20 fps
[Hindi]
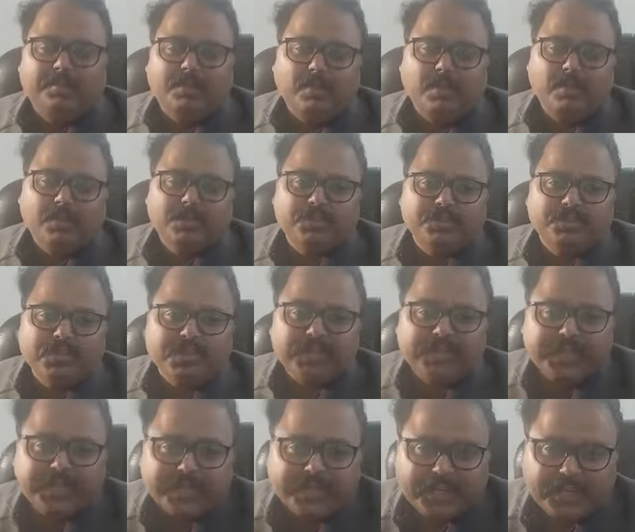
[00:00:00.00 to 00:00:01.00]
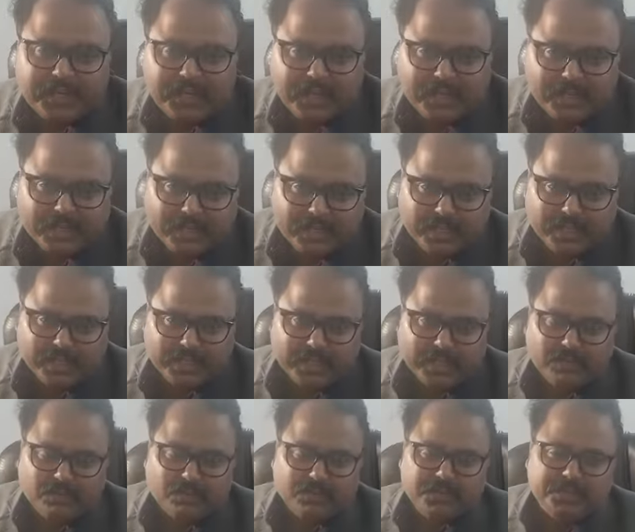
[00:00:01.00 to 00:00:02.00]
बहुत सटीक कंटेंट देने
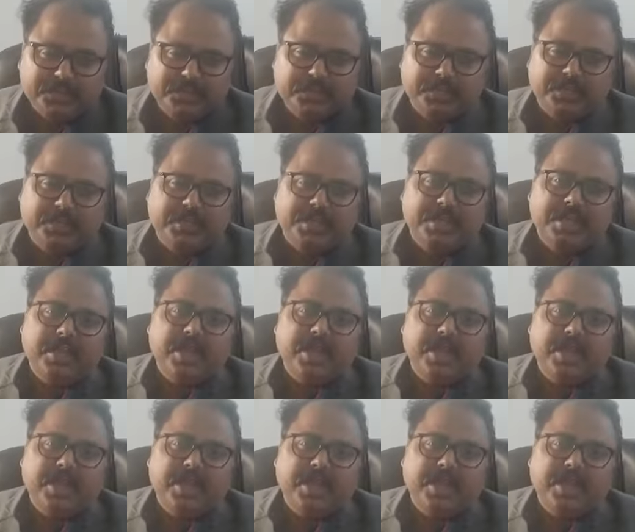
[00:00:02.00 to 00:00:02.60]
की कोशिश की